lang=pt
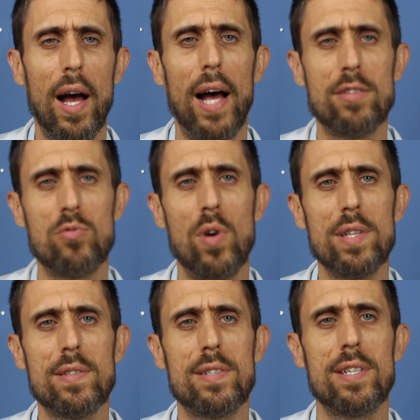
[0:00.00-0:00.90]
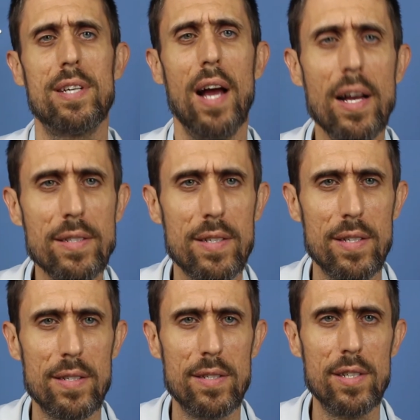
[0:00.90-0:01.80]
as suas
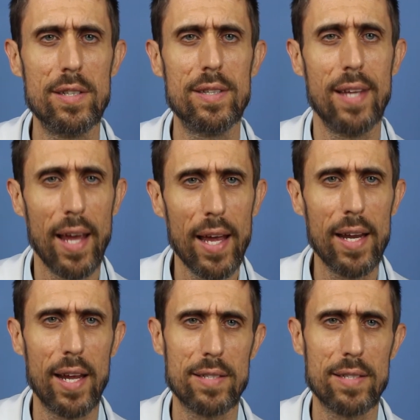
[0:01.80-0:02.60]
chances de terem